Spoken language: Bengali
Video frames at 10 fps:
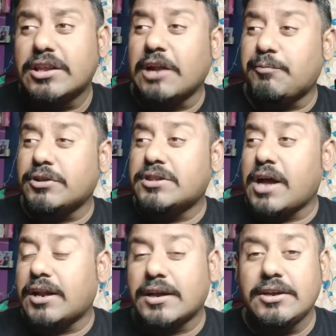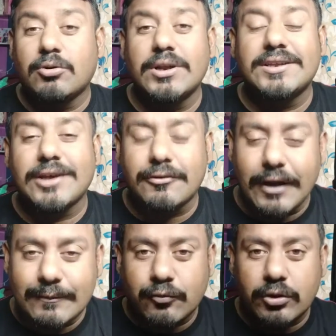তারপর তারা কি করে
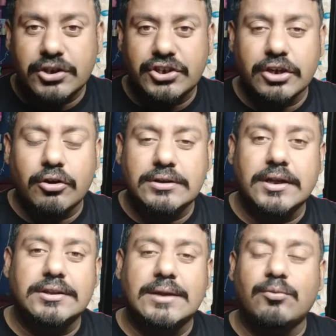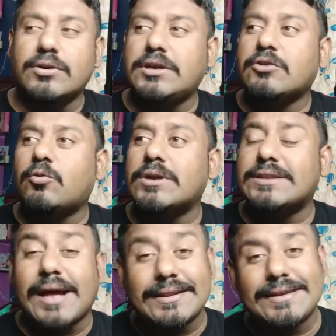সার্ভাইভ করে সে ঘরটাতে এবং কি করে
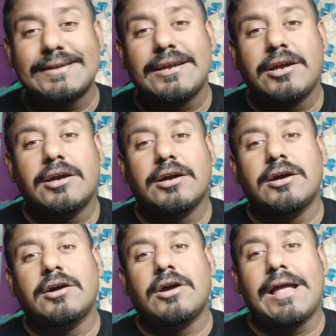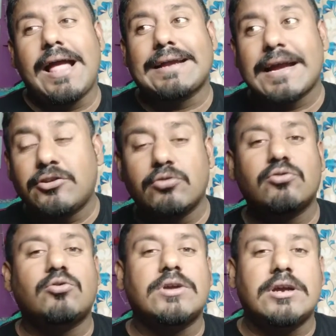তাদের এক একজন
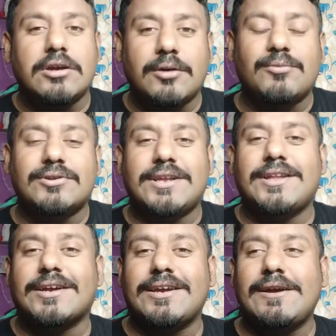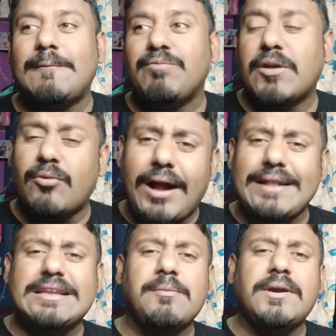করে মরতে থাকে এবং
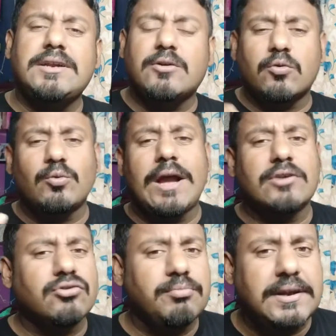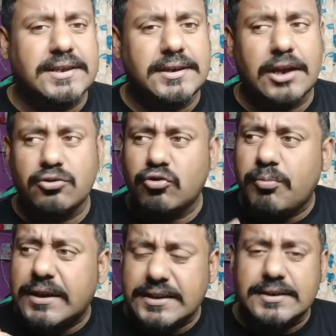আলটিমেটলি কোনো একজন বেঁচে যায় শুধু
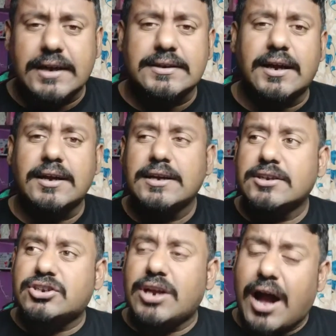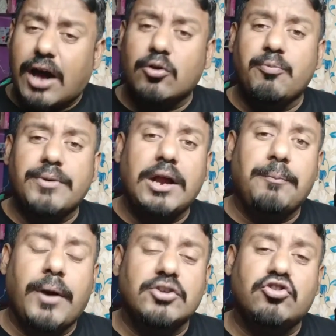বেঁচে যায় না সে আরও প্রায়
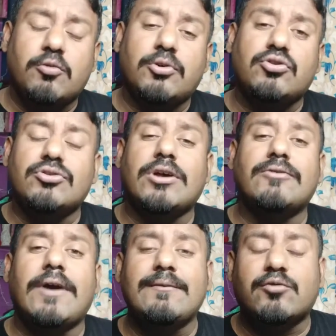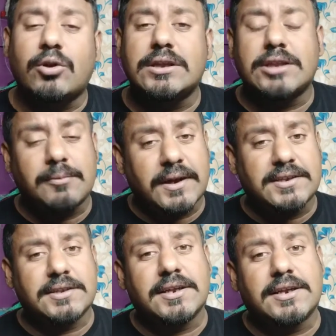পাঁচ ছ বছর সার্ভাইভ করে তার
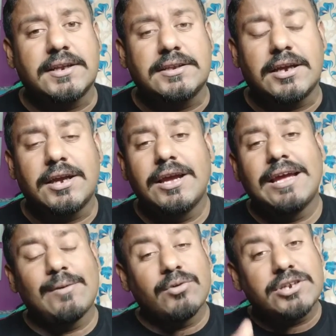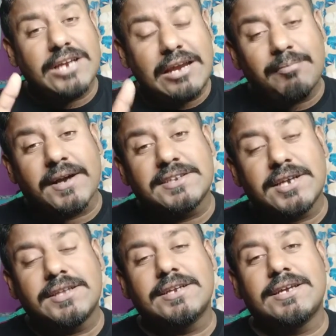বাচ্চাদেরকে নিয়ে এবং সেই
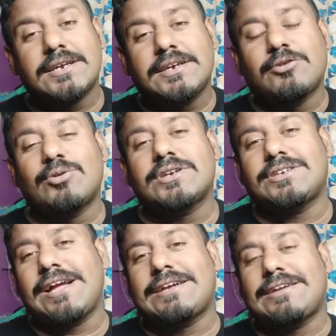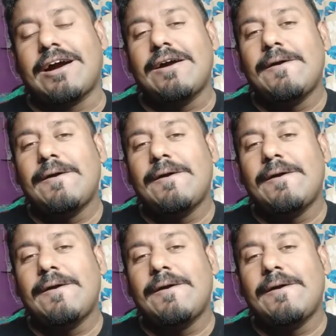বাচ্চাদেরকে কি করে সে একটা